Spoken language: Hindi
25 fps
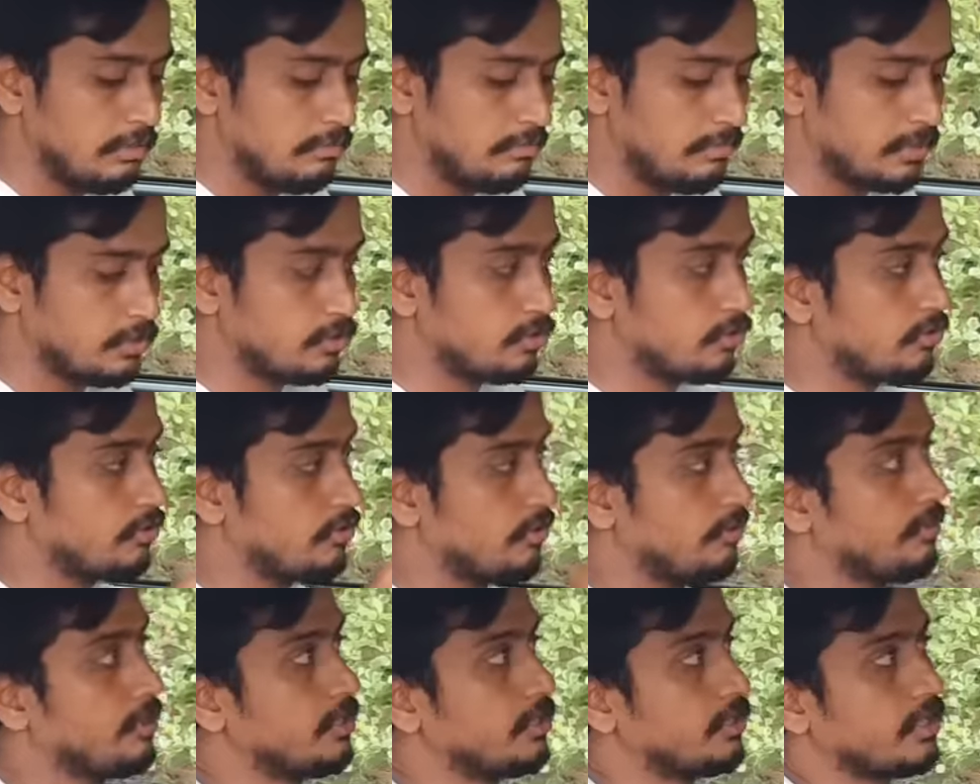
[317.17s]
मैं तो
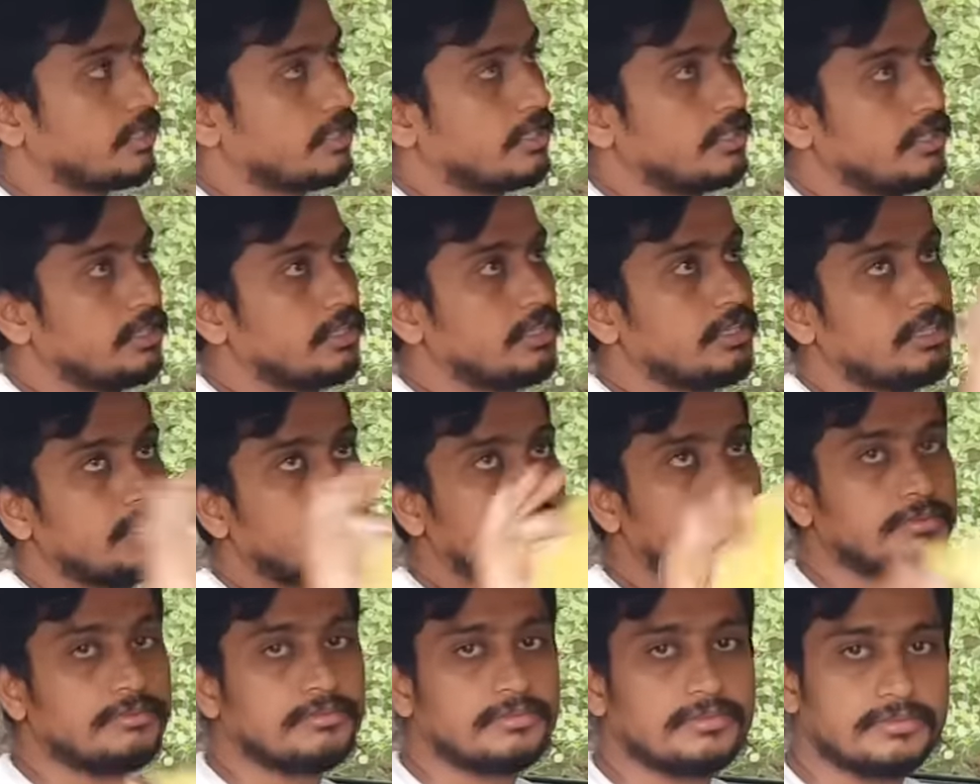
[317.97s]
अभी करके
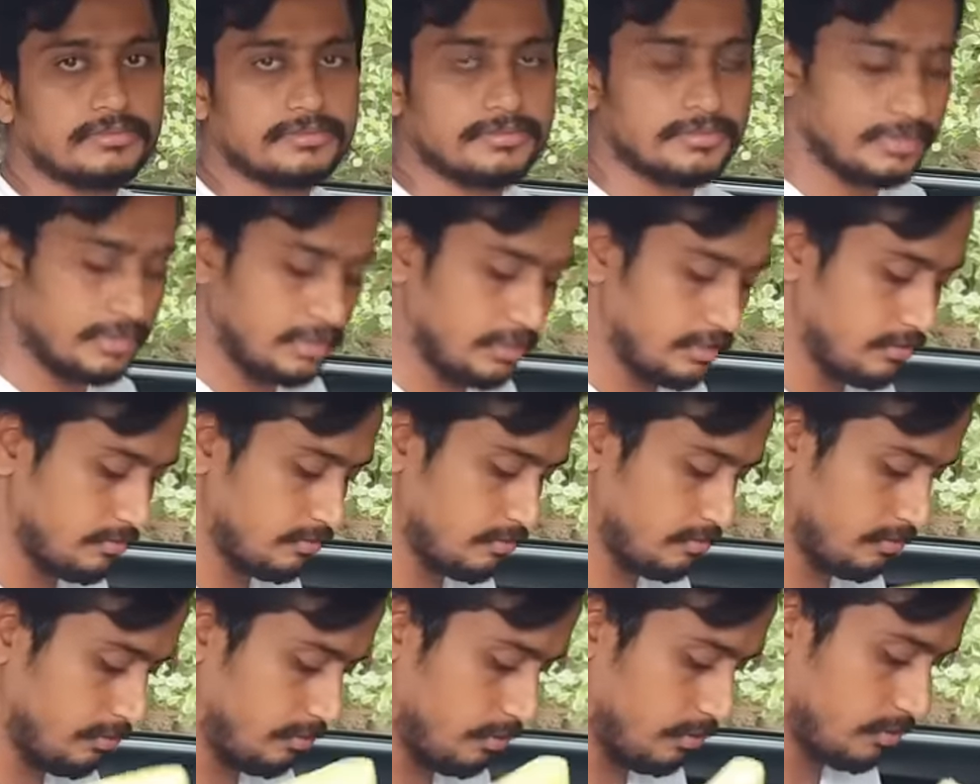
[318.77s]
ख़त्म नहीं
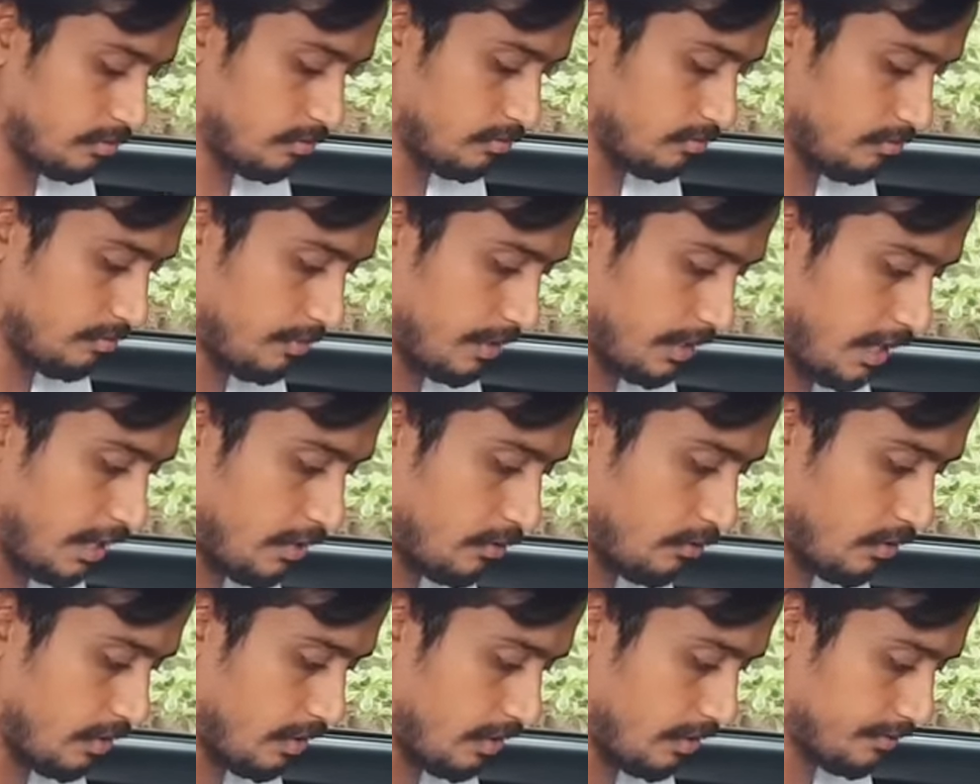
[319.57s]
बहुत बेकार
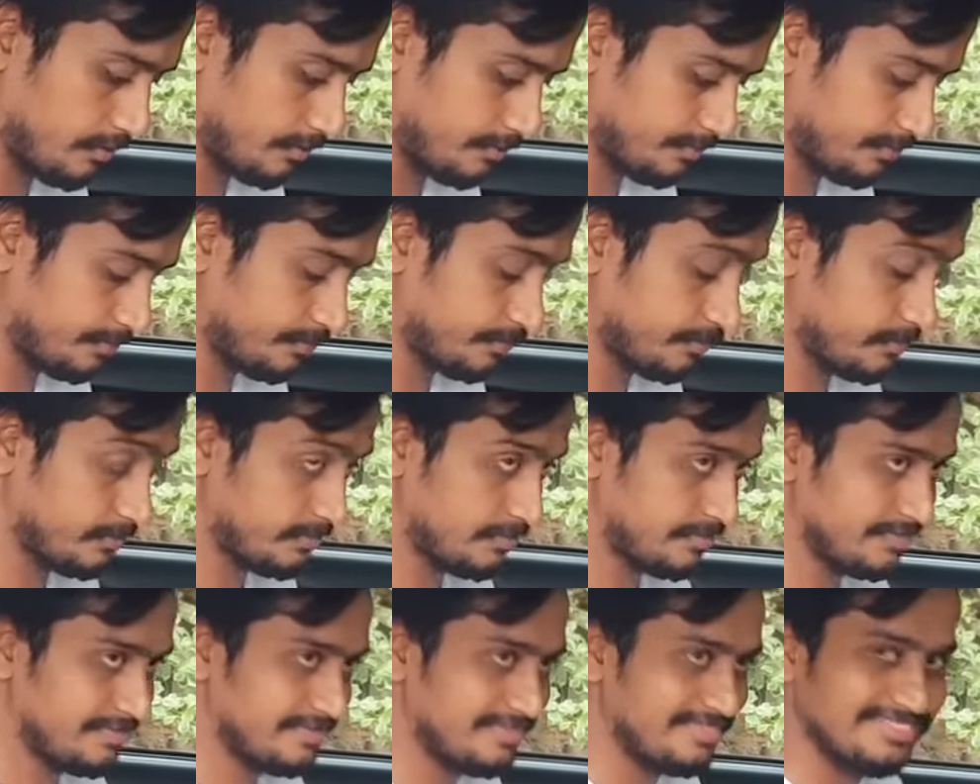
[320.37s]
हो रहा
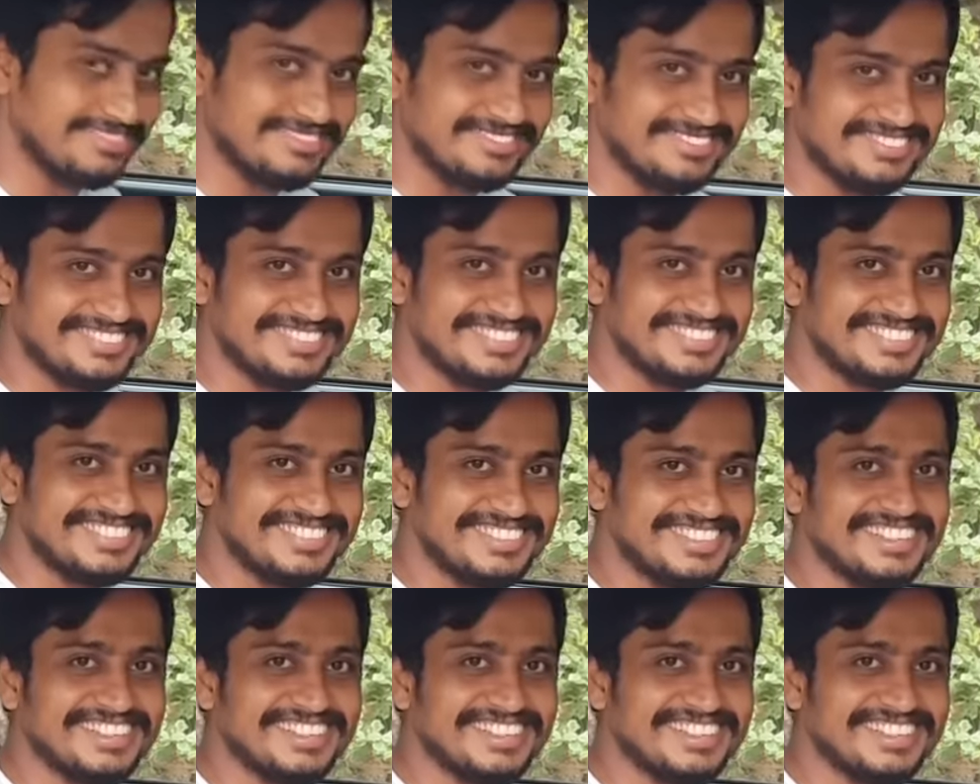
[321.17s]
है